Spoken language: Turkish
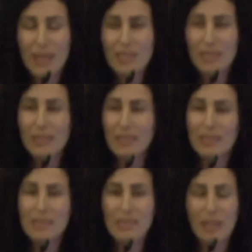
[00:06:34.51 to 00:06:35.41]
gerçekten
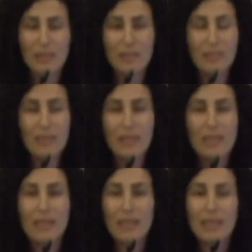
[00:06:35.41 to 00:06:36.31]
insanlığın
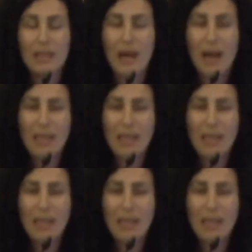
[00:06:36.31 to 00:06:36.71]
e,